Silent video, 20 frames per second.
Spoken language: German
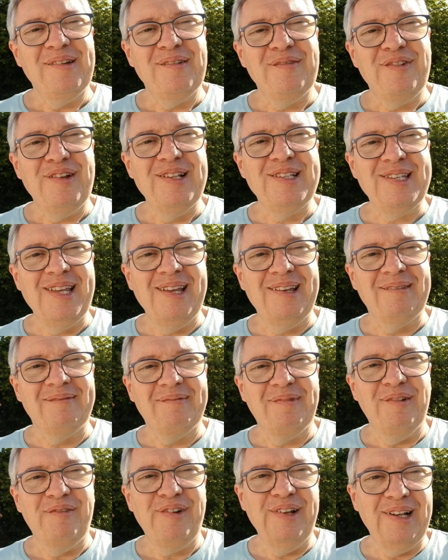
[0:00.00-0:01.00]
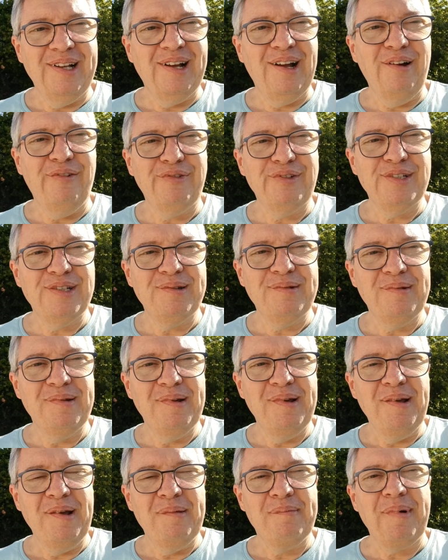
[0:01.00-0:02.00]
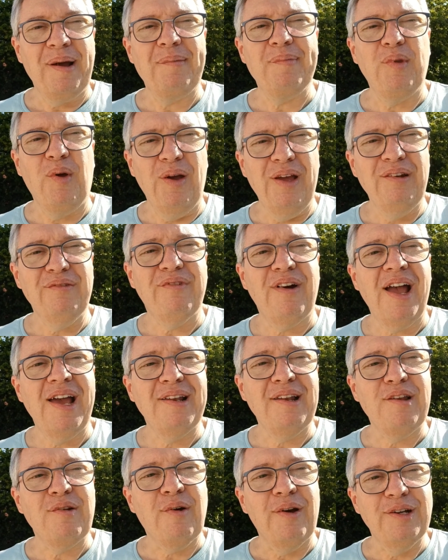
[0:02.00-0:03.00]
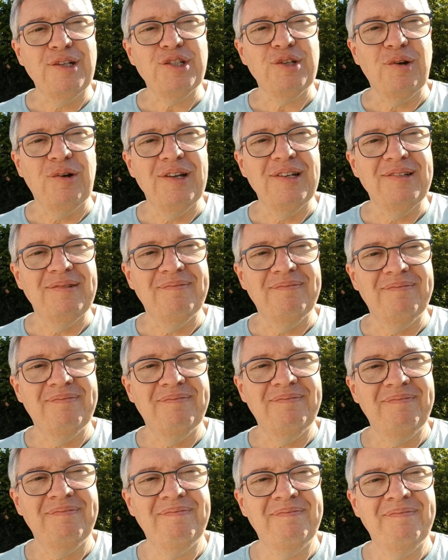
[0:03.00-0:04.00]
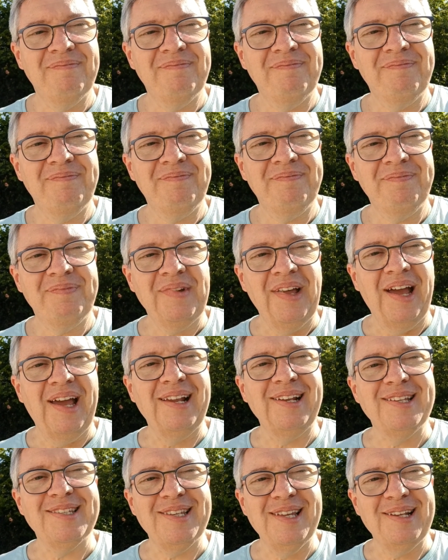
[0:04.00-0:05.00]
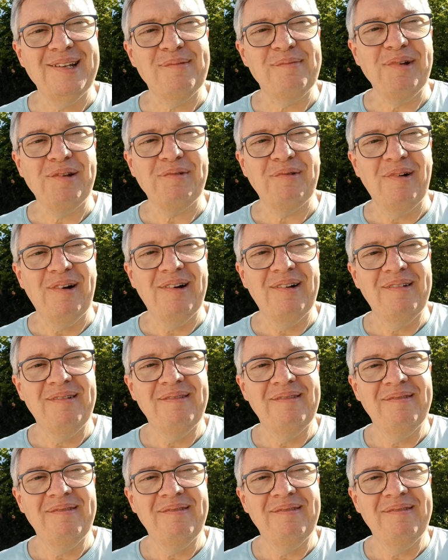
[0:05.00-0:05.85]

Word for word: Viel Segen, viel Kraft beim neuen Wein in neuen Schläuchen. Einen gesegneten Mittwoch.